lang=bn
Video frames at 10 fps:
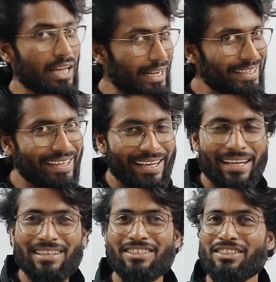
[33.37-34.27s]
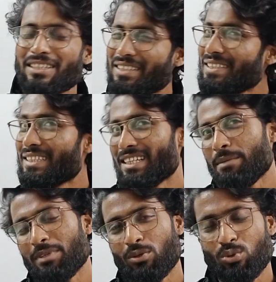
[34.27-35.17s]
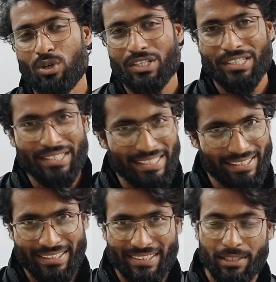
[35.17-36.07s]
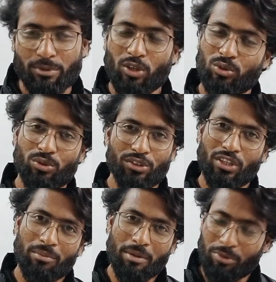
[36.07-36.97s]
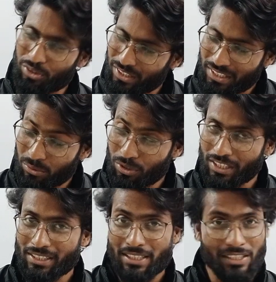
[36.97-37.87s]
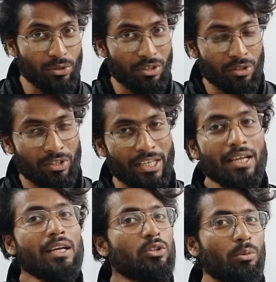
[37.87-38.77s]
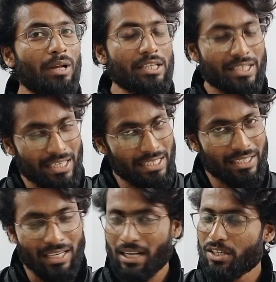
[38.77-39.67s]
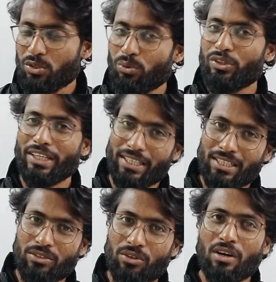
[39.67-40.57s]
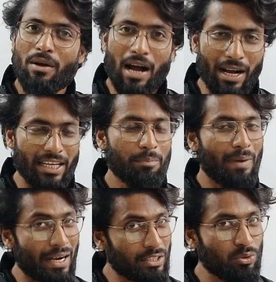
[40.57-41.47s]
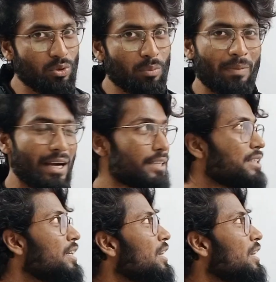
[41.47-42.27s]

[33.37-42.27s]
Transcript: নাইন এর যে তিনটে টাইপের অঙ্ক আসে সেই তিনটে টাইপের অঙ্ক কিন্তু আমরা প্রত্যেকটা করিয়ে দিয়েছি ধরে ধরে তোমরা সেই ক্লাসগুলো দেখে নিও আগের পার্টগুলো পার্ট